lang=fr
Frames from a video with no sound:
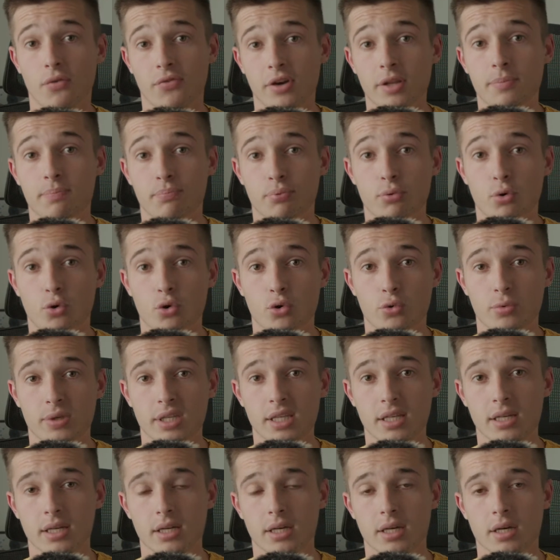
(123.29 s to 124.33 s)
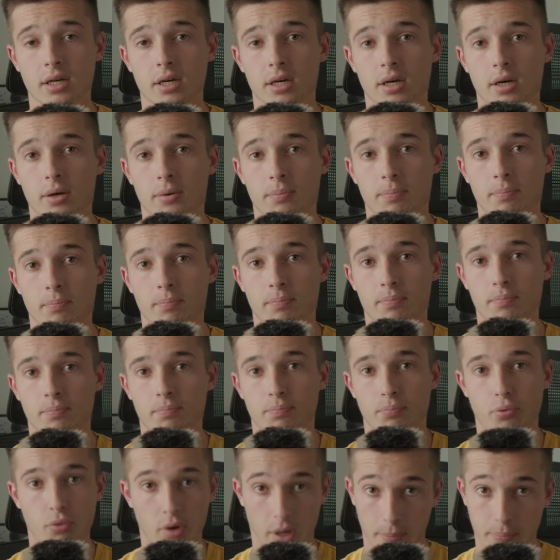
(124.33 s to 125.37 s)
en fait pour lui,
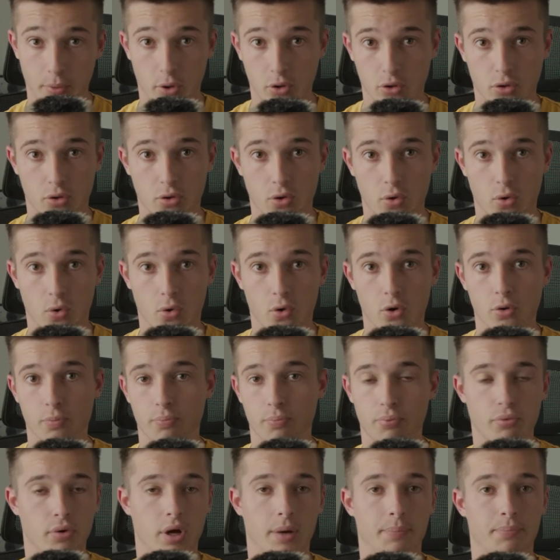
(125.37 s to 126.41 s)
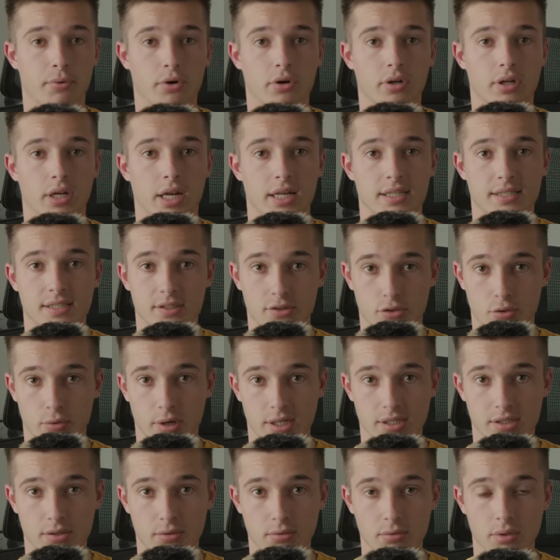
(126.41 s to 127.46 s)
peu importe le rôle, peu importe la
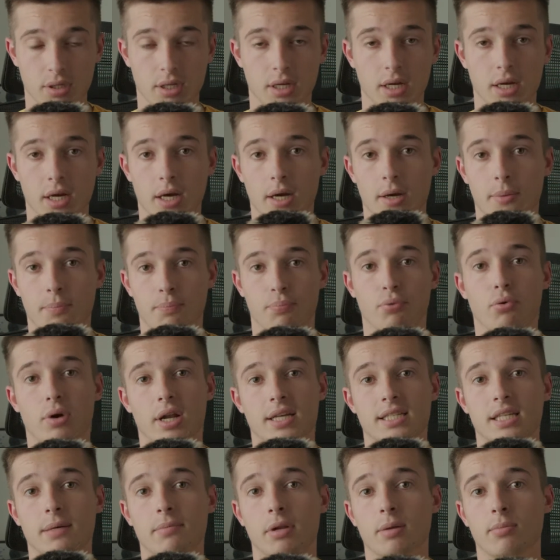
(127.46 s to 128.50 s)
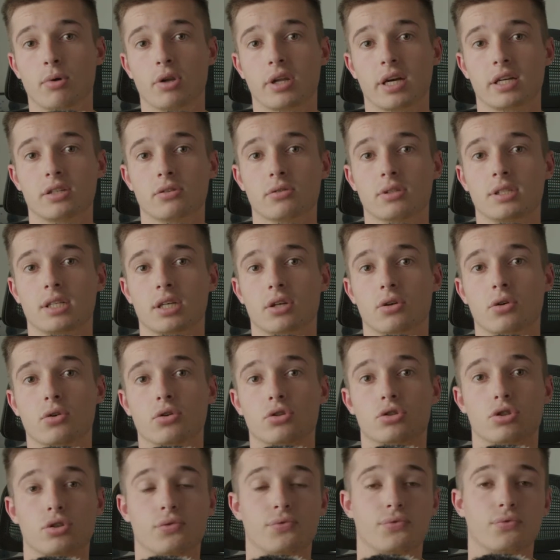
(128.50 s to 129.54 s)
situation, pour la simple et bonne raison c'est que
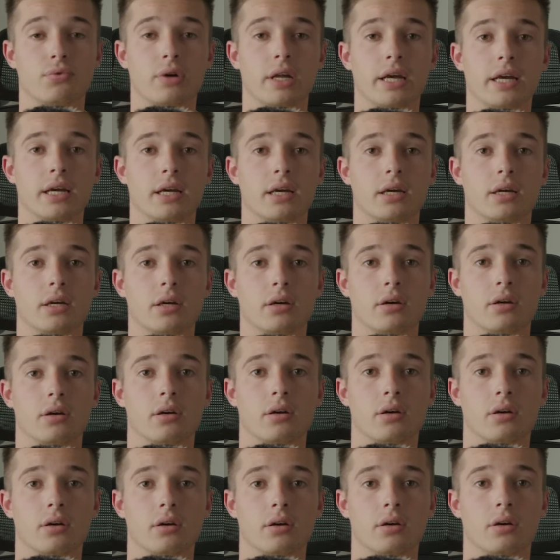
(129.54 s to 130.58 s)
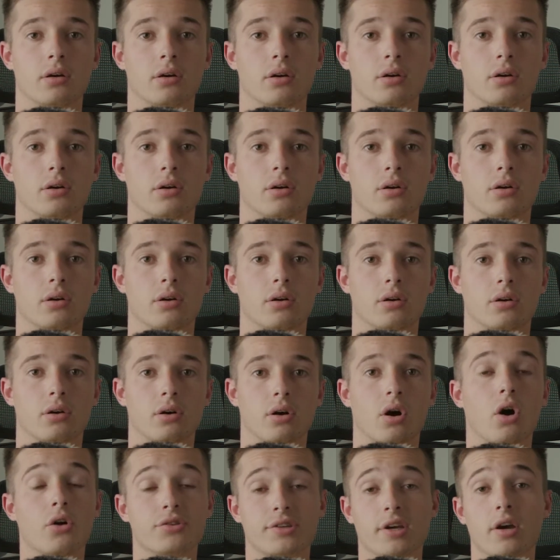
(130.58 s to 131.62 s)
je voulais euh,
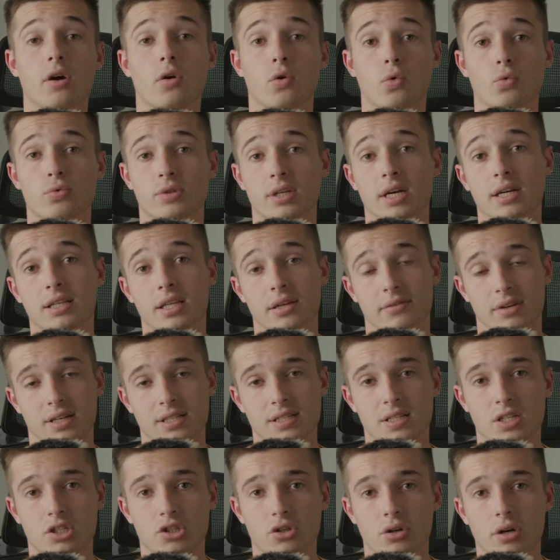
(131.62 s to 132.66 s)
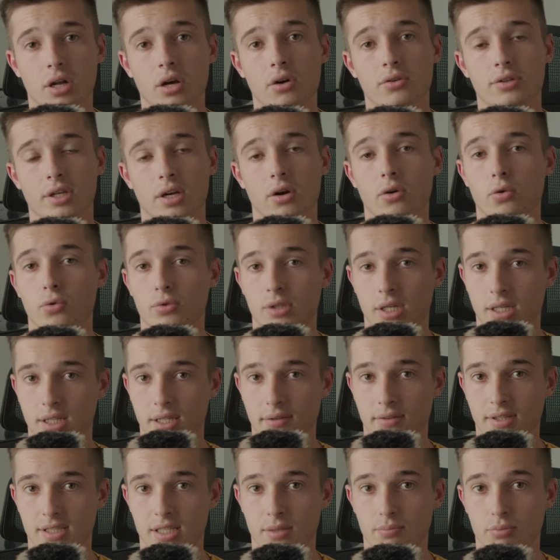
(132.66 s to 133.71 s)
entrer en contact avec ces gens-là, entrer en contact
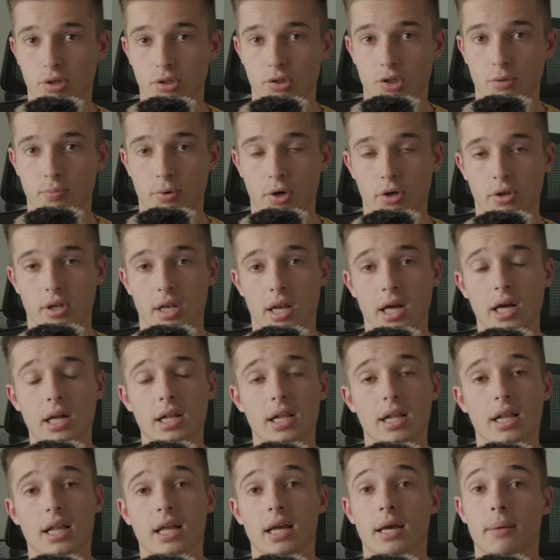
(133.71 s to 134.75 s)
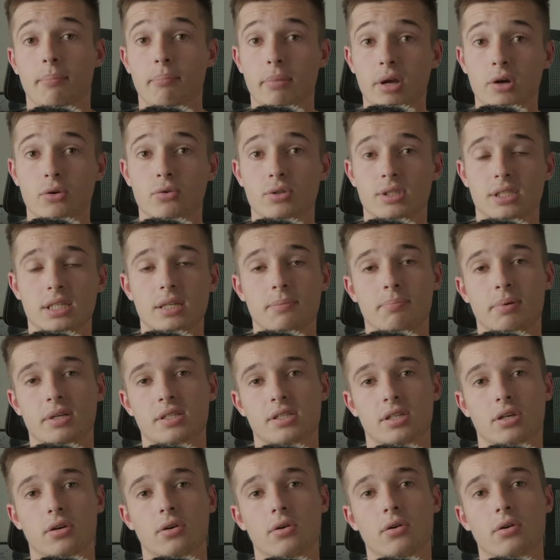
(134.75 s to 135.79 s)
avec cette boîte de prod-là, mais aussi
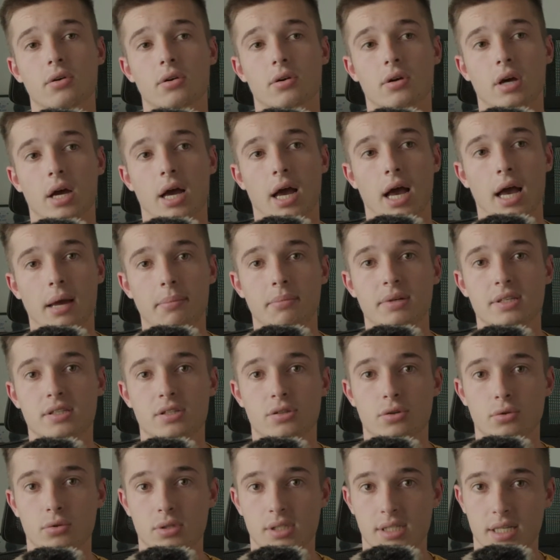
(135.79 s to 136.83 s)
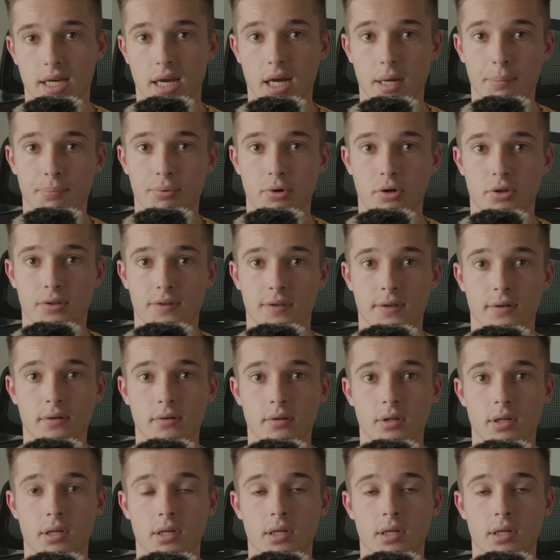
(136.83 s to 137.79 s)
parce que à mes yeux c'est important